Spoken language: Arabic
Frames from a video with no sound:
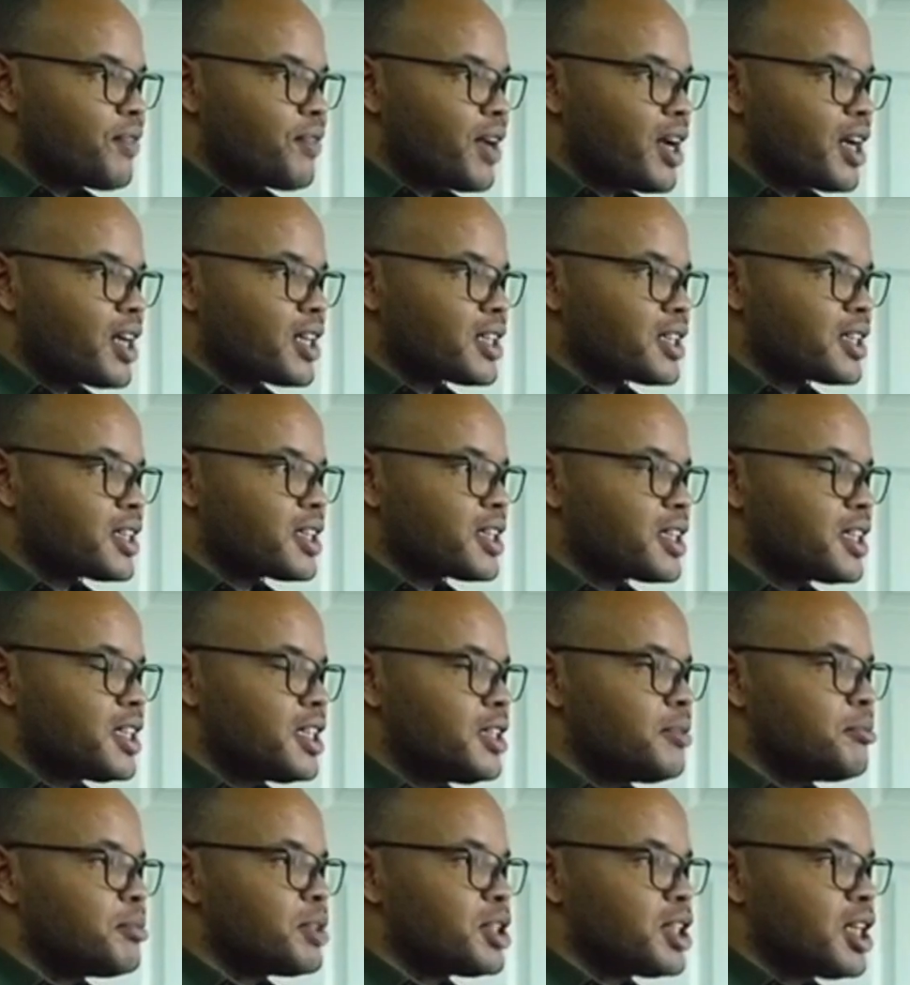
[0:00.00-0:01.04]
فقط
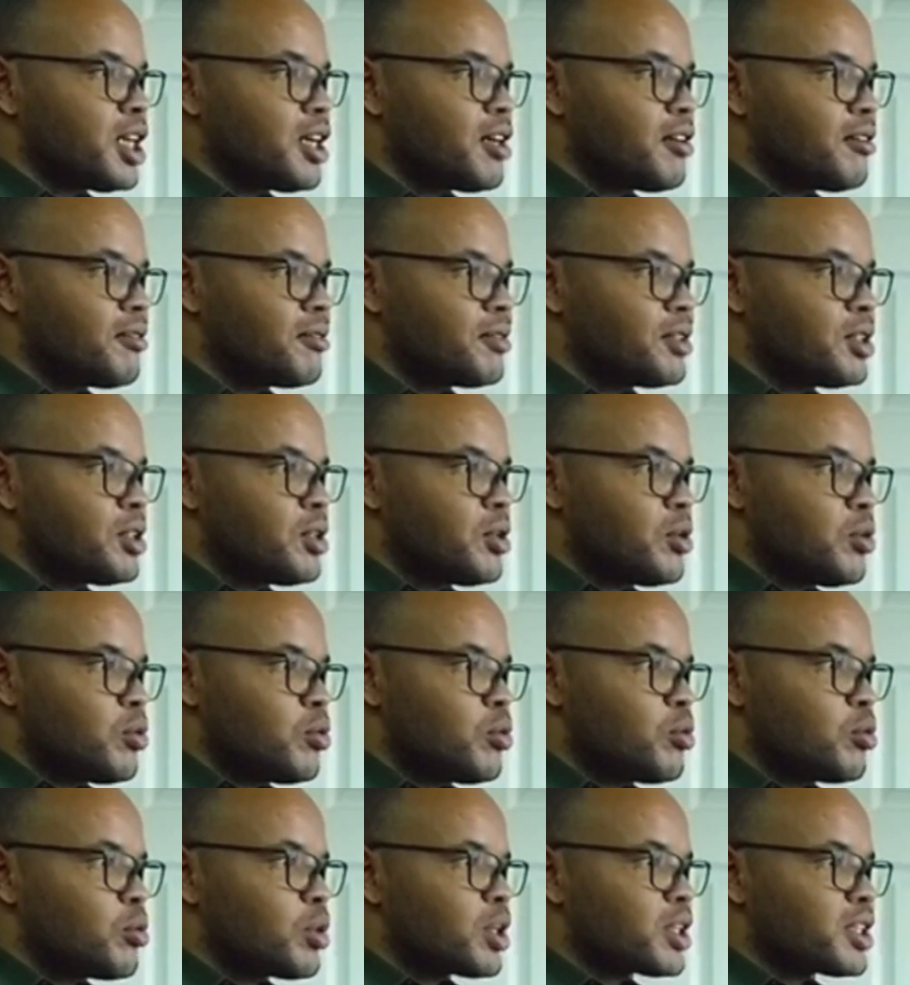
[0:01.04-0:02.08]
إمتى
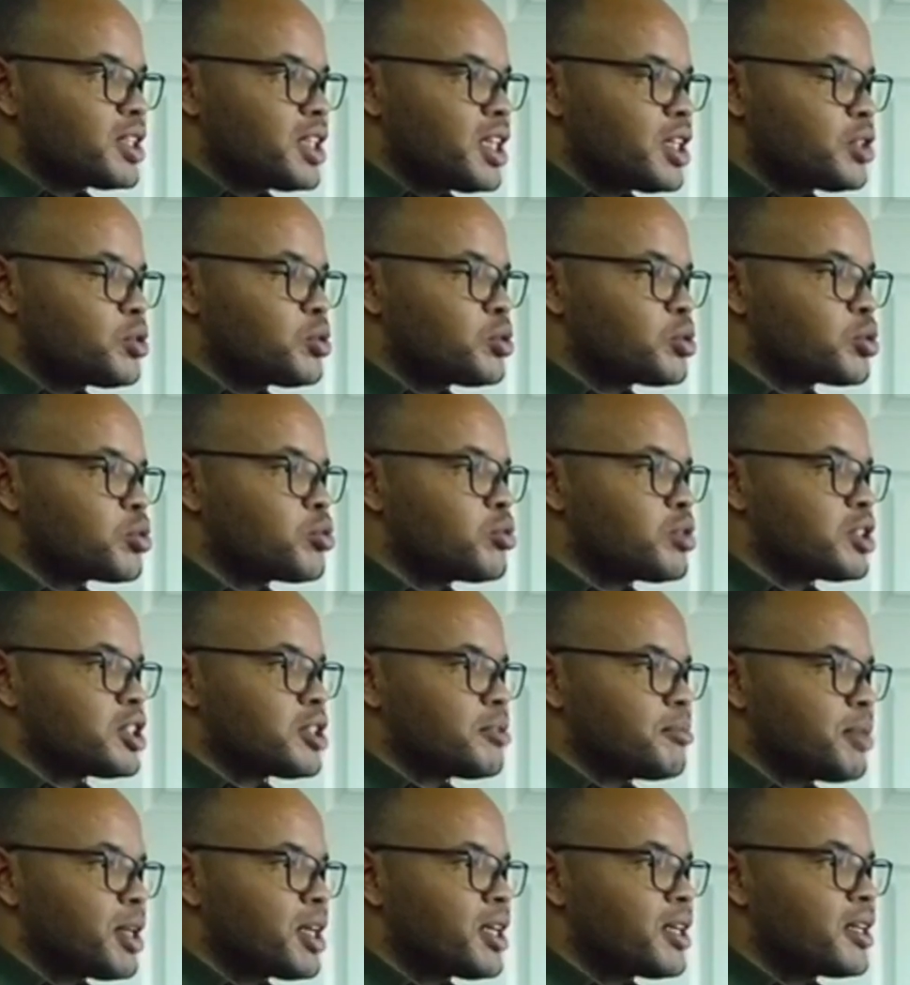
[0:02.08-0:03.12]
وقتاش وشكون
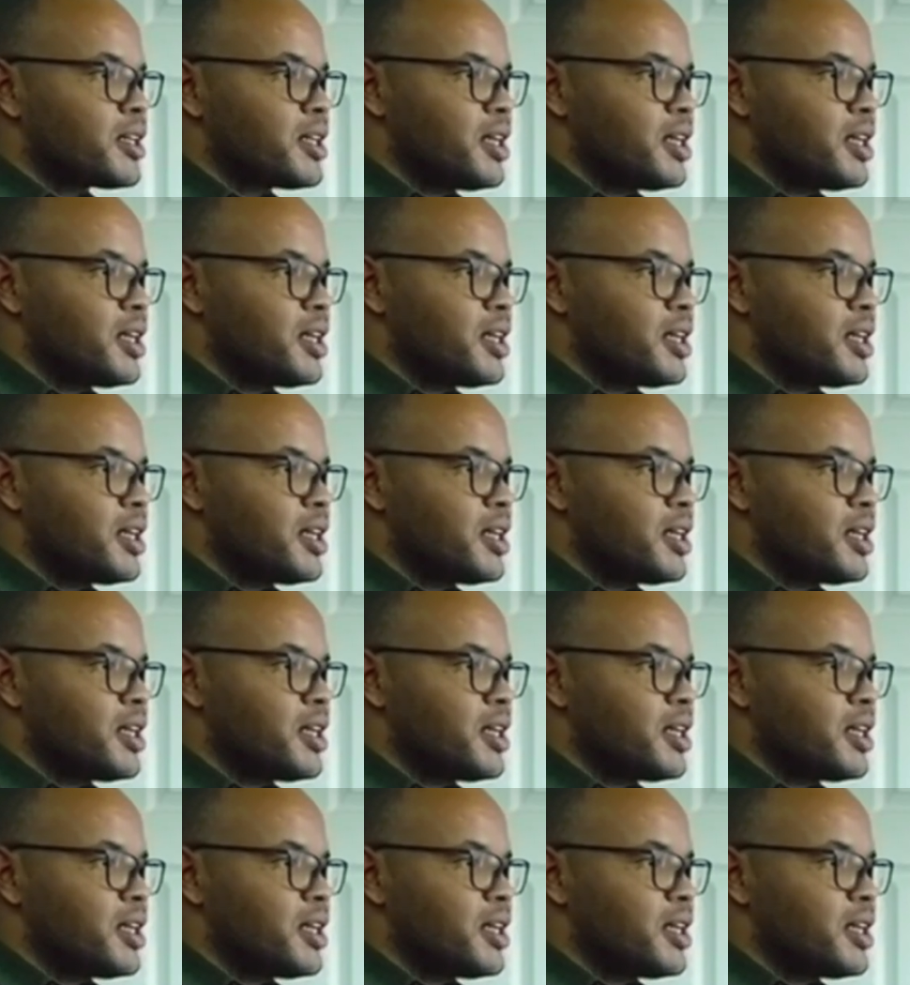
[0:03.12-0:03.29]
سبق